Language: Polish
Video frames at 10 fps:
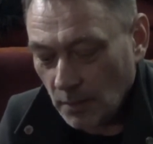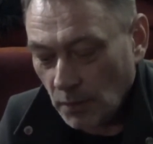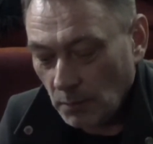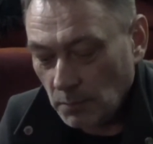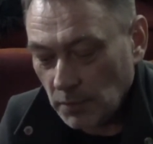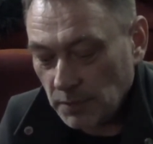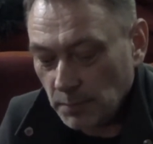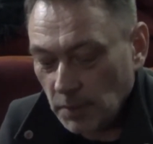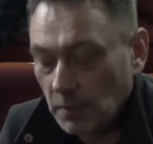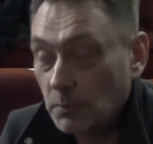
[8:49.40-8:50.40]
no
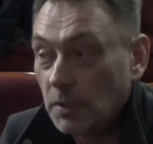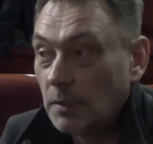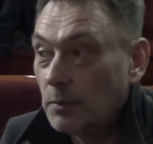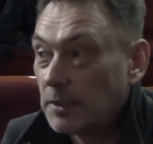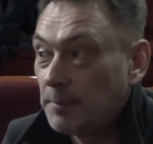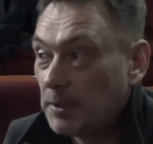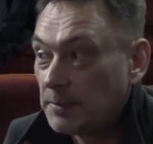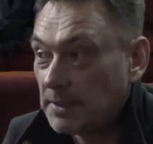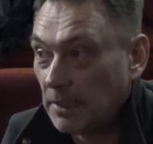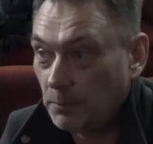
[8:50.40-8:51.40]
myśmy, my, my z,
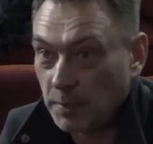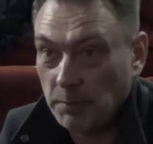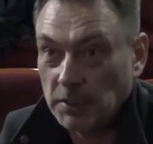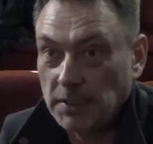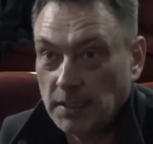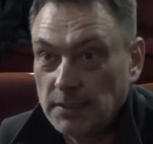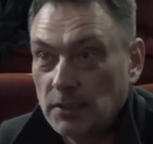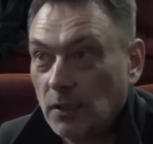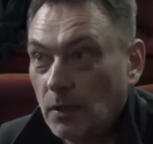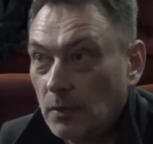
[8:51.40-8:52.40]
z całą
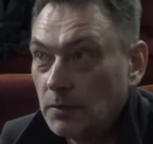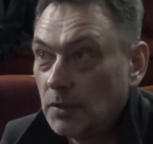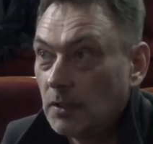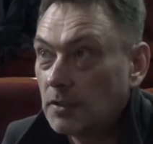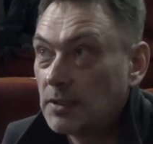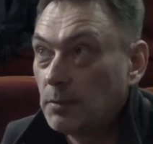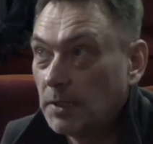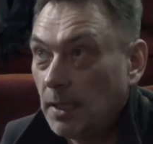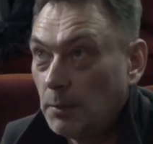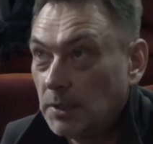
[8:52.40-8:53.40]
premedytacją nie
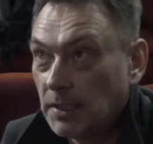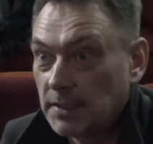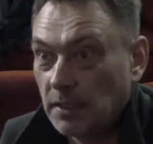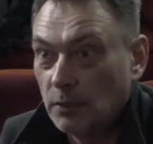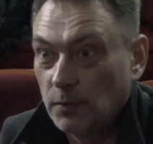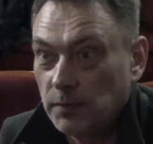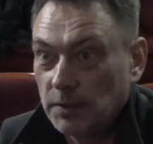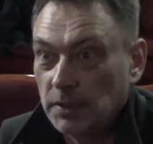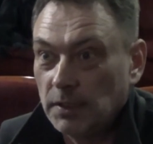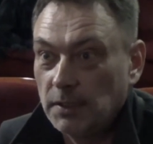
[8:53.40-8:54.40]
odsłaniamy tej
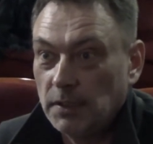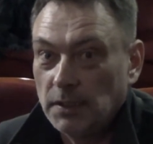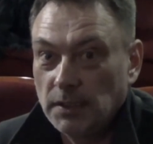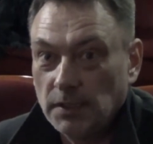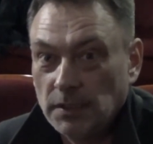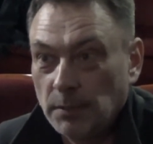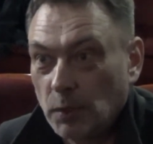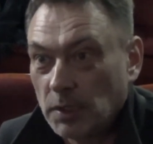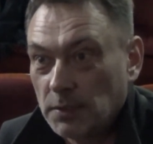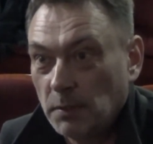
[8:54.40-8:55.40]
stalówki i nie
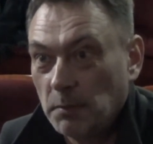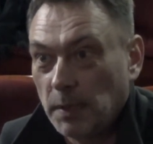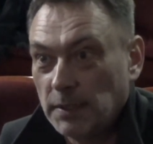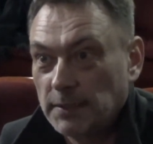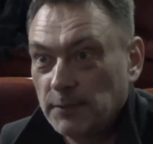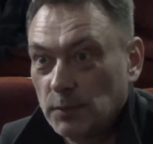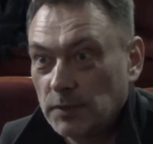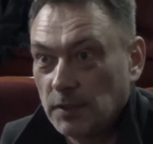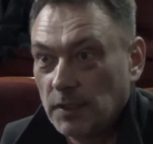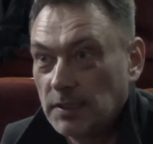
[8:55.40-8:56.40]
pokazujemy Państwu,
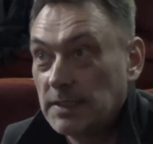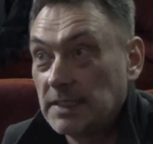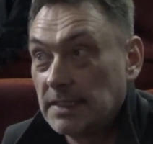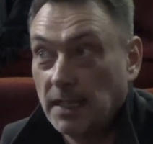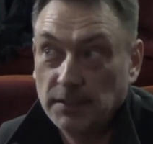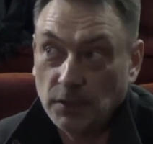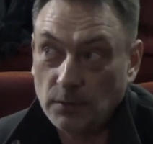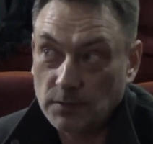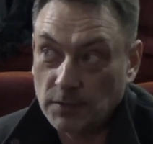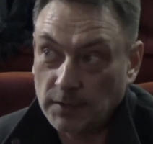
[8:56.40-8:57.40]
co jest za
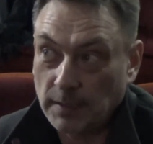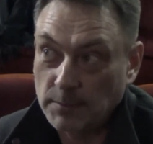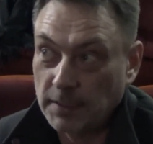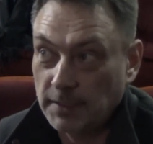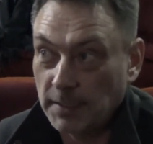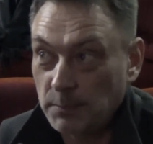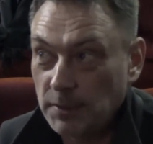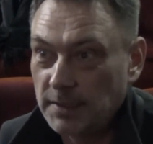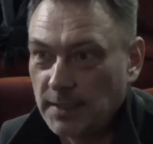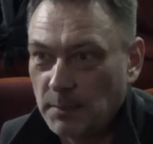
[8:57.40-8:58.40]
nią, co tam za
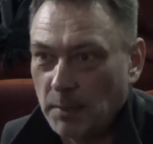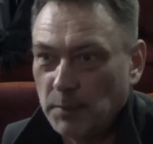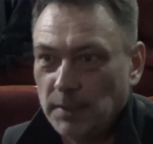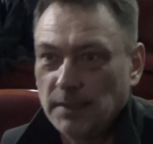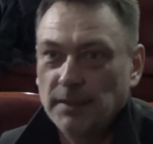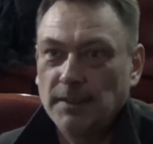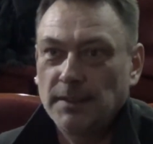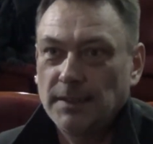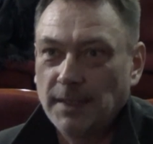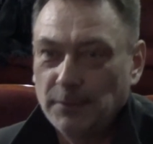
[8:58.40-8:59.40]
tajemnicę mamy
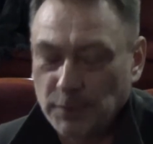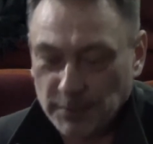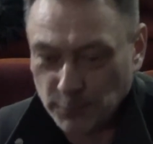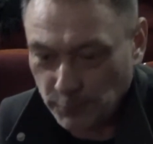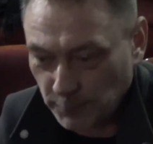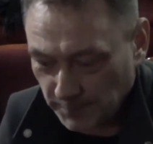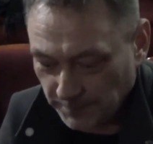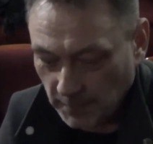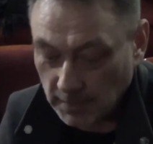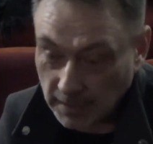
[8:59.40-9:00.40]
dla widzów,
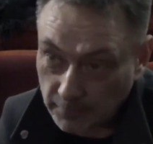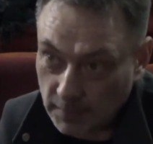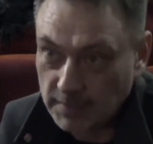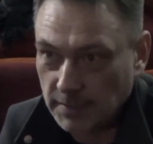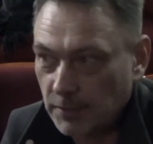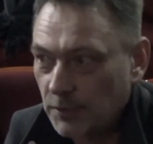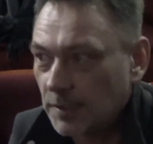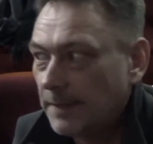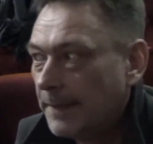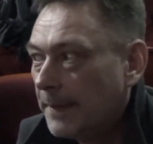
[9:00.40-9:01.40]
dla Was
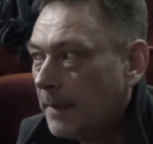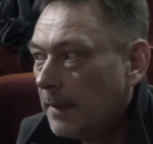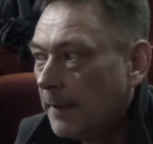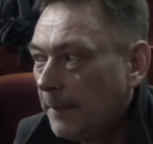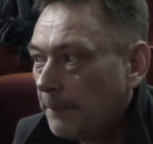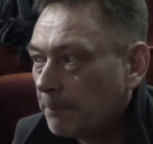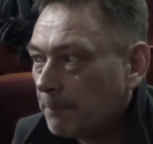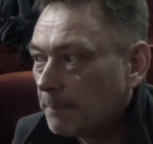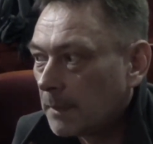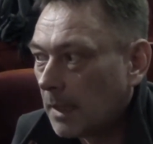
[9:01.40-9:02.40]
też.
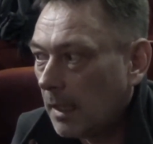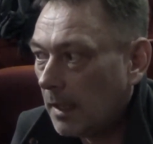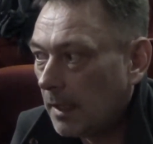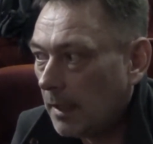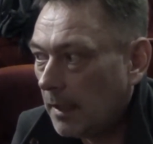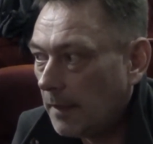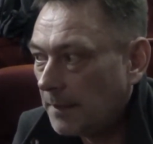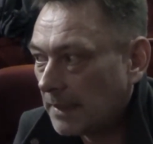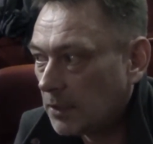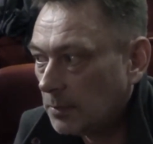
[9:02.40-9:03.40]
E,
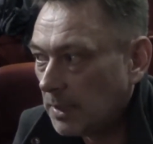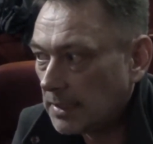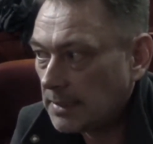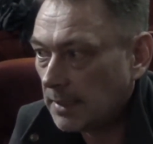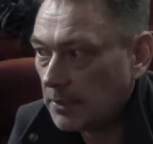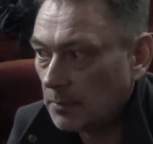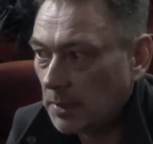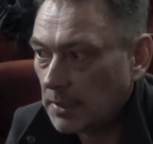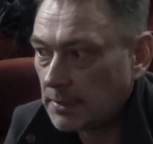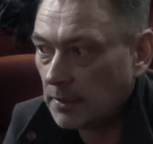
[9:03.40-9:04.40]
natomiast, natomiast